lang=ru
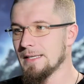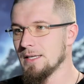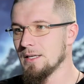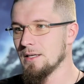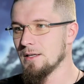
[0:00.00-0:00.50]

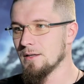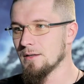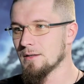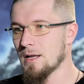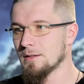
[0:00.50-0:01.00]

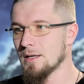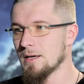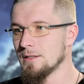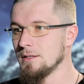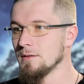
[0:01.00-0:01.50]
и когда
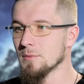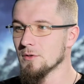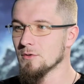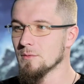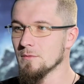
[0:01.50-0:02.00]
один
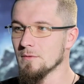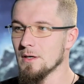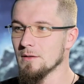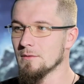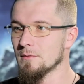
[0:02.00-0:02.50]

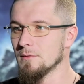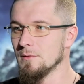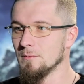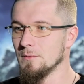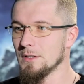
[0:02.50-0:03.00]
подразумевает э,
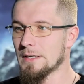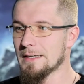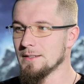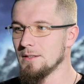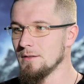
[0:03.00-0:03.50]
мир
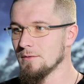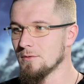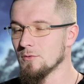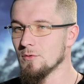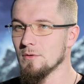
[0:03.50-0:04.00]
один,
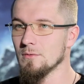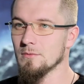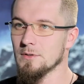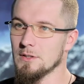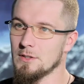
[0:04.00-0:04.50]
другой
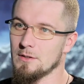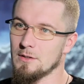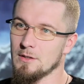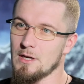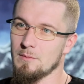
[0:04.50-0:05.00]
услышит
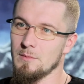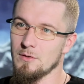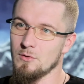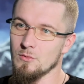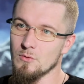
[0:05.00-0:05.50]
это как мир
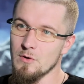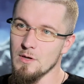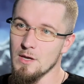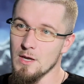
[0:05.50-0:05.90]
другой,